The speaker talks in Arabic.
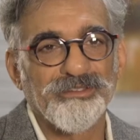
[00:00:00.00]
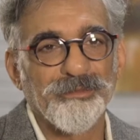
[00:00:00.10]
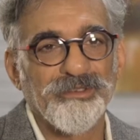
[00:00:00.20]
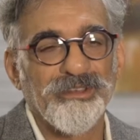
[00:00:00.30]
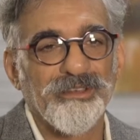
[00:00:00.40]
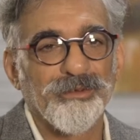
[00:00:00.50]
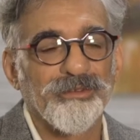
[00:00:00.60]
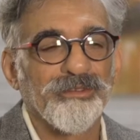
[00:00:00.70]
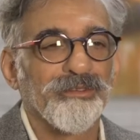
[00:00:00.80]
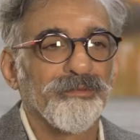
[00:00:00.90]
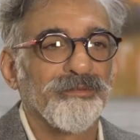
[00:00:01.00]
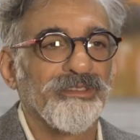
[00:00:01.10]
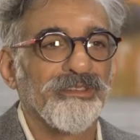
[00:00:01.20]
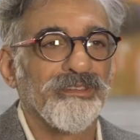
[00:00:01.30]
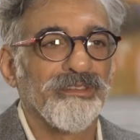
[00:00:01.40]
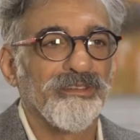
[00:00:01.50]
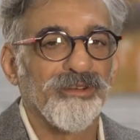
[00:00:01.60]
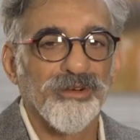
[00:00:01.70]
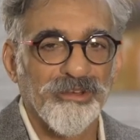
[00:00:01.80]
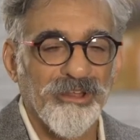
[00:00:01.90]
جميلة من آه،
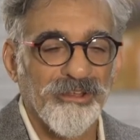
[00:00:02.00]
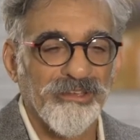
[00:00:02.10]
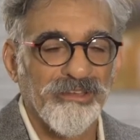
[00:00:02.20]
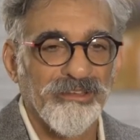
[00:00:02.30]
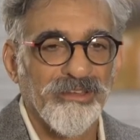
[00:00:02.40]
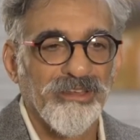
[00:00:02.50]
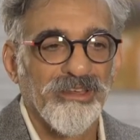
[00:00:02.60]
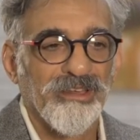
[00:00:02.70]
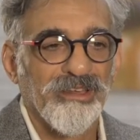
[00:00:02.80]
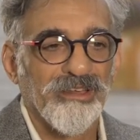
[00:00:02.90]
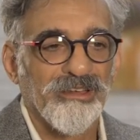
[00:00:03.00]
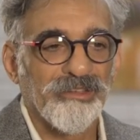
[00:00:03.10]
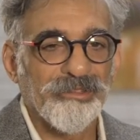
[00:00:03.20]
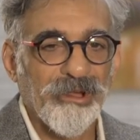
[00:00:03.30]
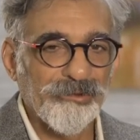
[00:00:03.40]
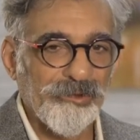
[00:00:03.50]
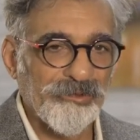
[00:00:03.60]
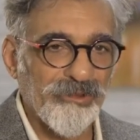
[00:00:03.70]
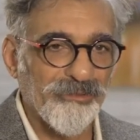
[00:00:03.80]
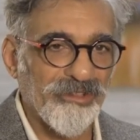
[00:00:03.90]
أوكرانيا آه،
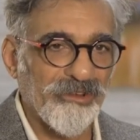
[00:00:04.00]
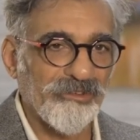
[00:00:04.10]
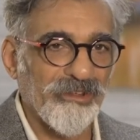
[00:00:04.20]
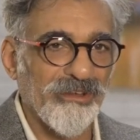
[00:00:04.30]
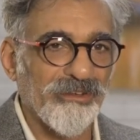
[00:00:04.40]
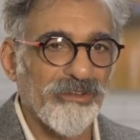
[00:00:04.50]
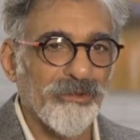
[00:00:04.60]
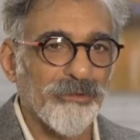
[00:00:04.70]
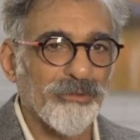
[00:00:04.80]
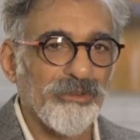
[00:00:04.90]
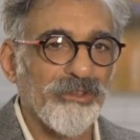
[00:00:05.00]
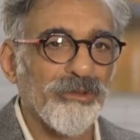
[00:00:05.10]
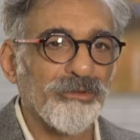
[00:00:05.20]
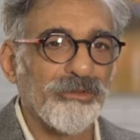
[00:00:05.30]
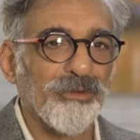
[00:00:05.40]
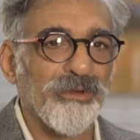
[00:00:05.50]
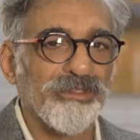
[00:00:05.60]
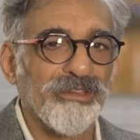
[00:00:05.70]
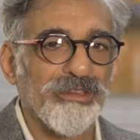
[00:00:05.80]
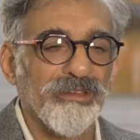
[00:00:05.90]
تخصص المدرسة الروسية
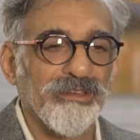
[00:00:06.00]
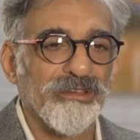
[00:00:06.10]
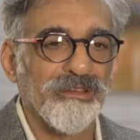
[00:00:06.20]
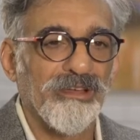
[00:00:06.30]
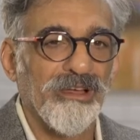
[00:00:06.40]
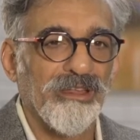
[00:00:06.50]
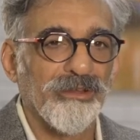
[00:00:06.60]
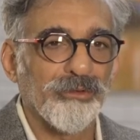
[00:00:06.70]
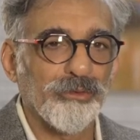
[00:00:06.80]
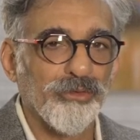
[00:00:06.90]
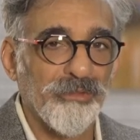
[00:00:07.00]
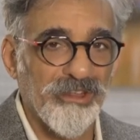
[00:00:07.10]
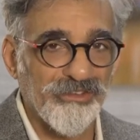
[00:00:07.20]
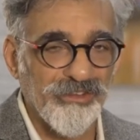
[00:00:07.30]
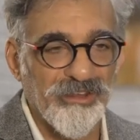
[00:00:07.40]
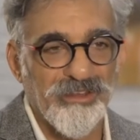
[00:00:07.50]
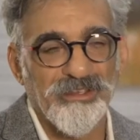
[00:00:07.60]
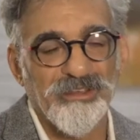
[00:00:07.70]
والسوفيتية على الأصول المنهجية